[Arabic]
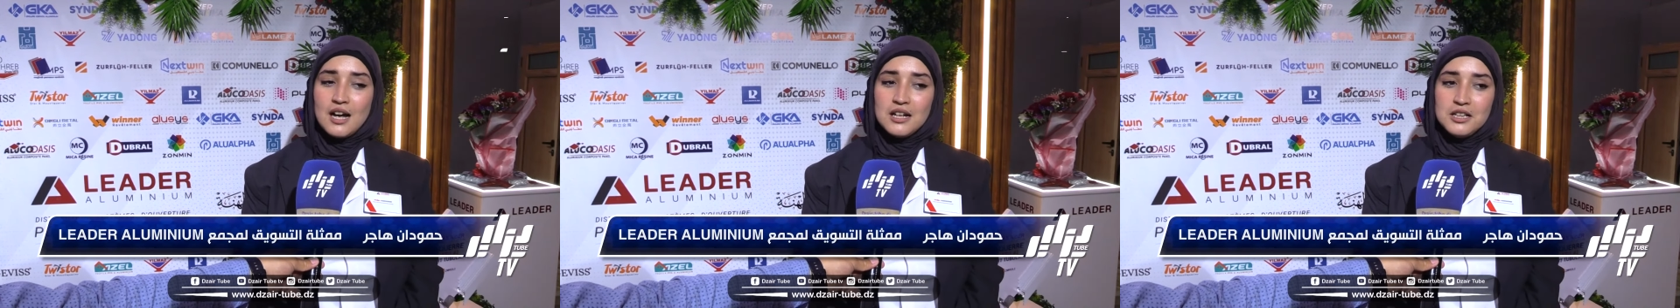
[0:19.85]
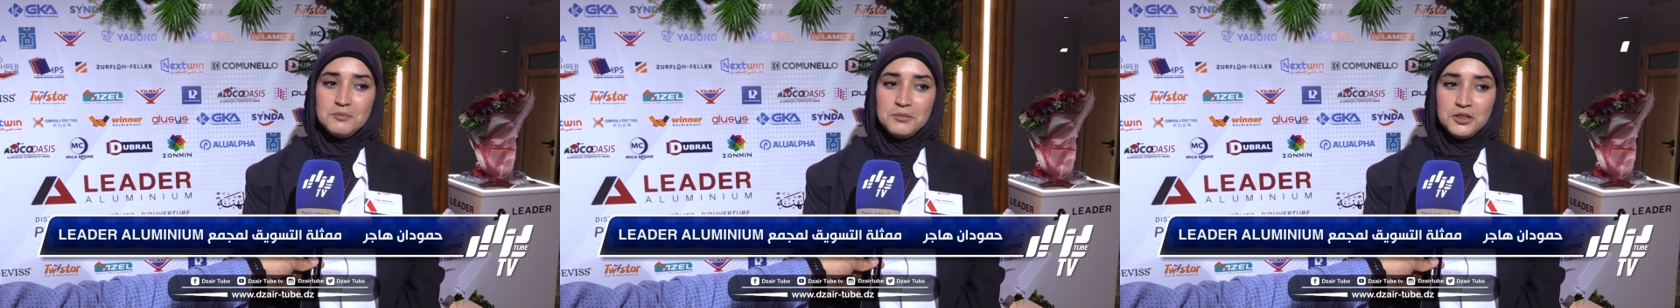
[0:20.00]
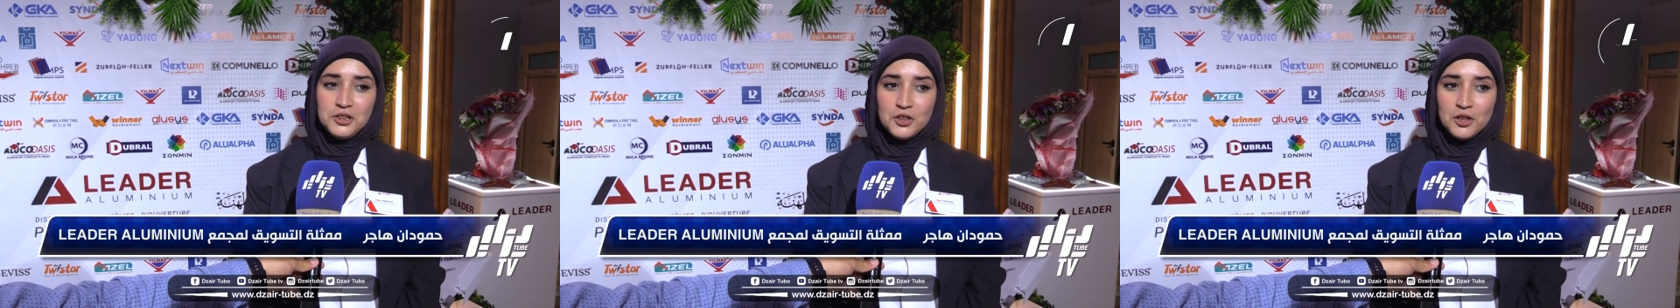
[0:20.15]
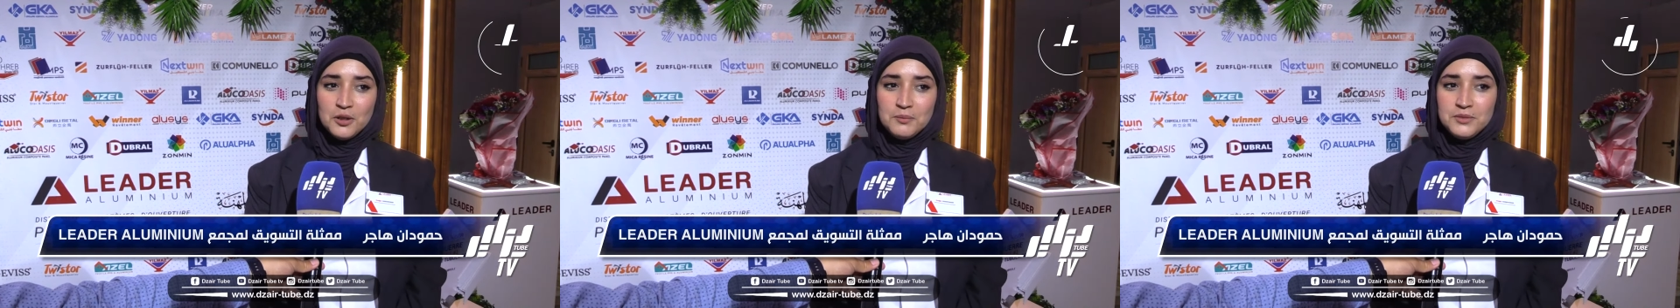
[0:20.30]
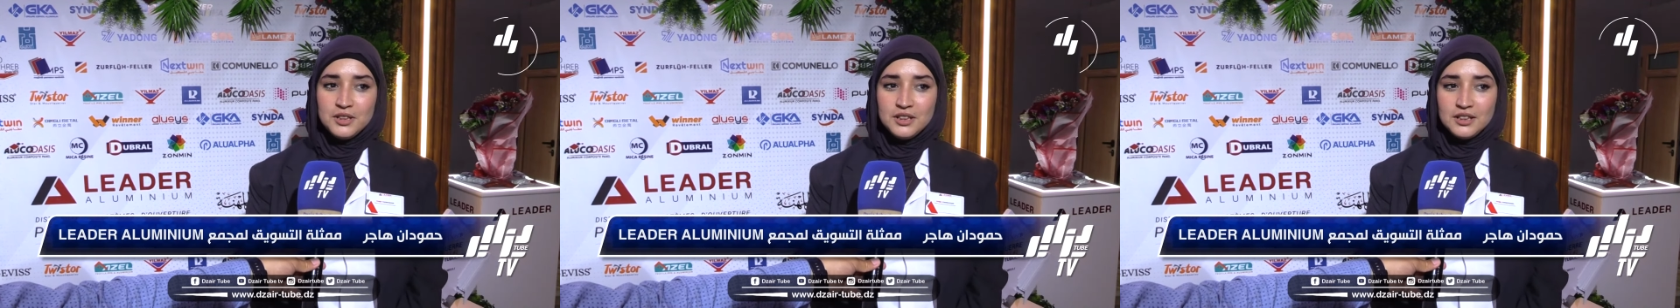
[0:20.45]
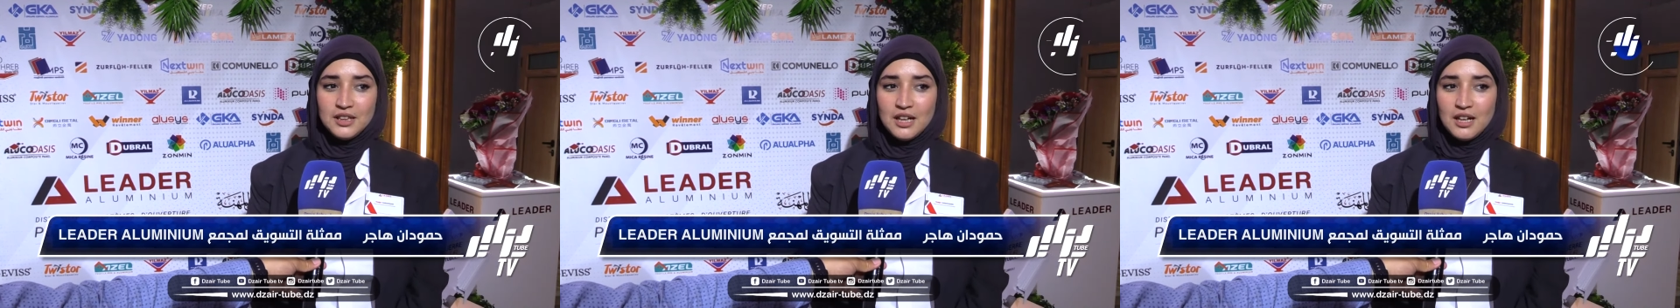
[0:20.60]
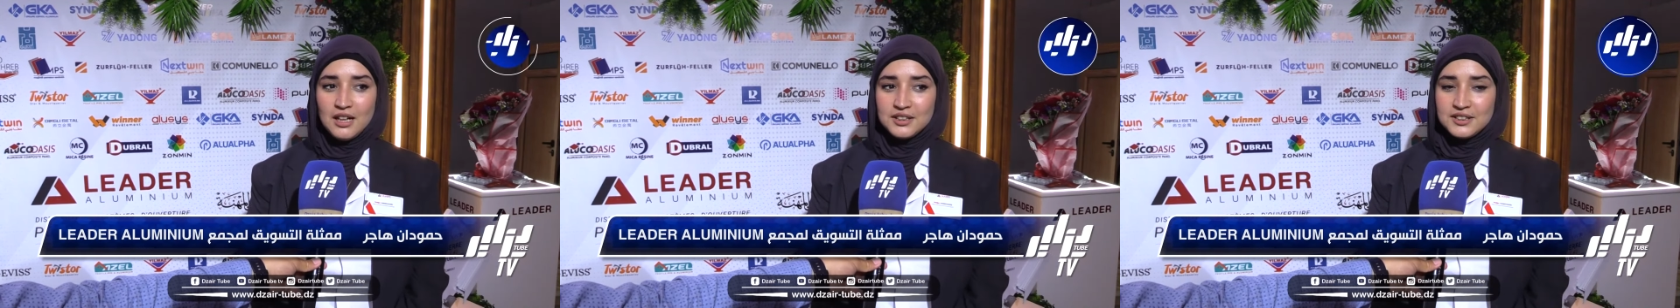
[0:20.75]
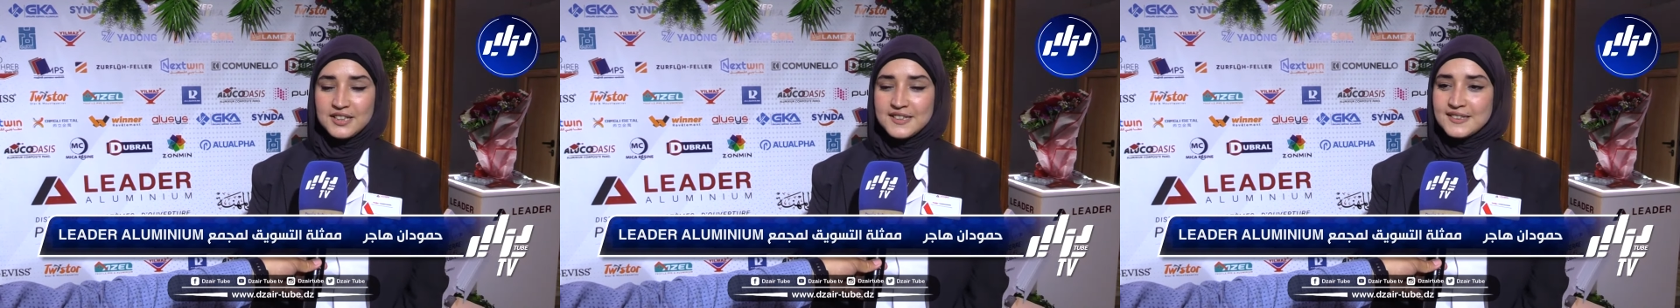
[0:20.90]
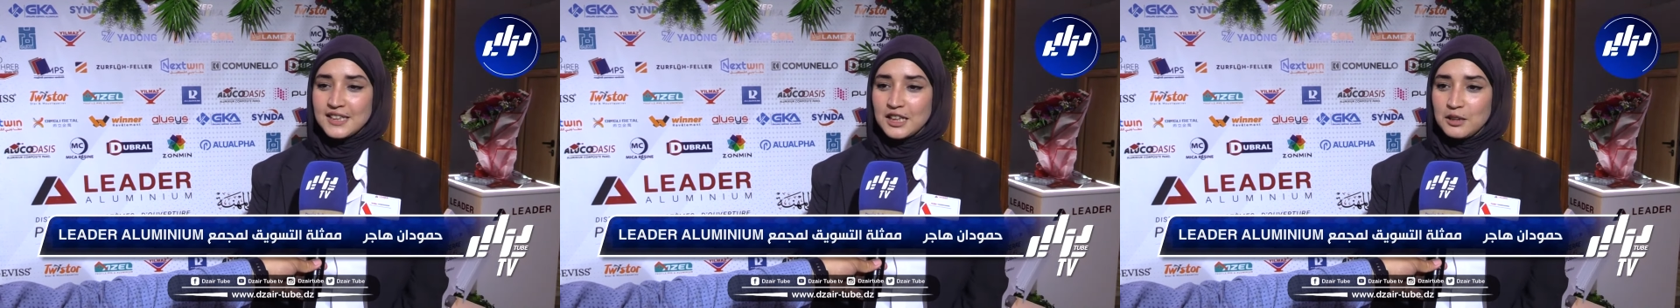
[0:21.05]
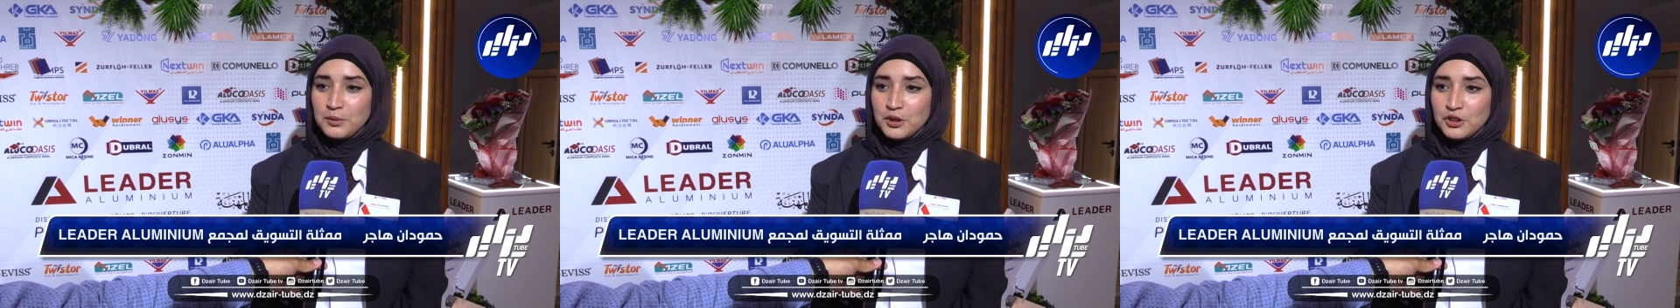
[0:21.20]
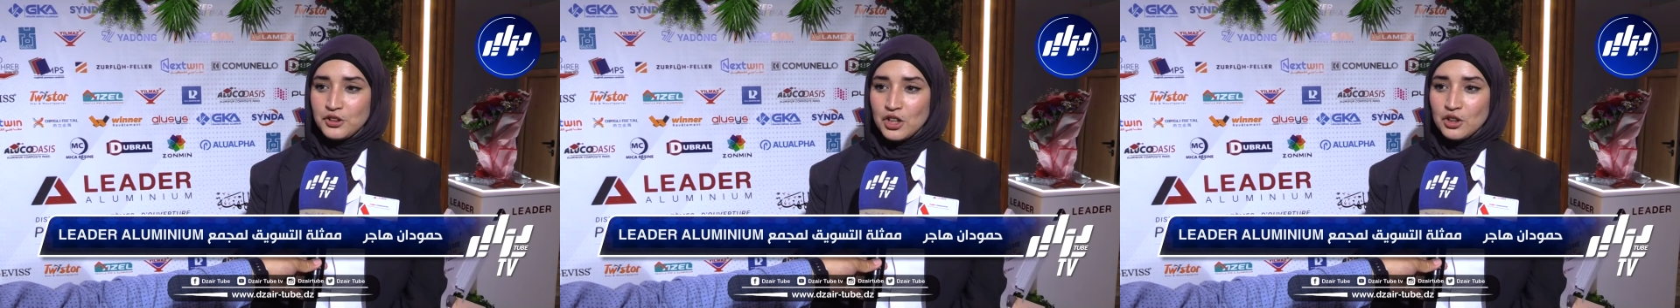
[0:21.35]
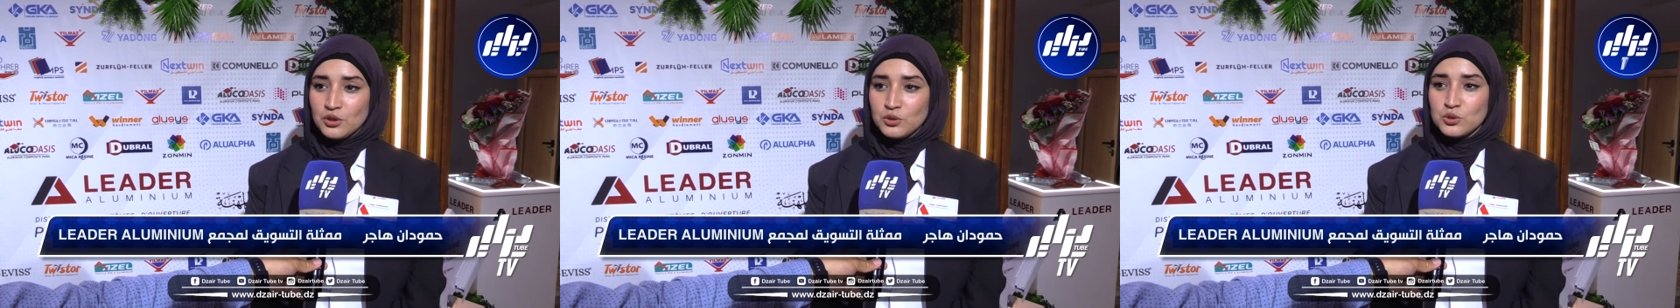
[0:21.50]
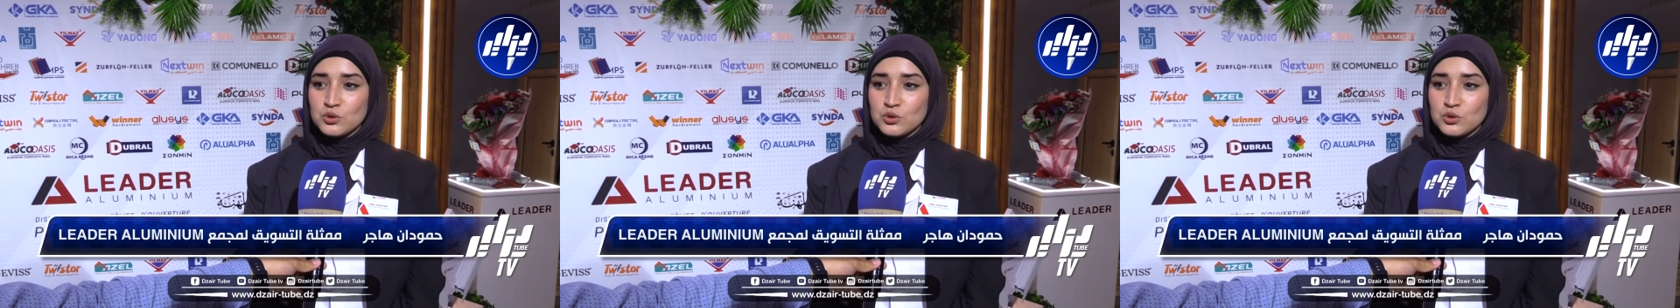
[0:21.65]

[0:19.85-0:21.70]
ألمنيوم هي ان ديستريبيتور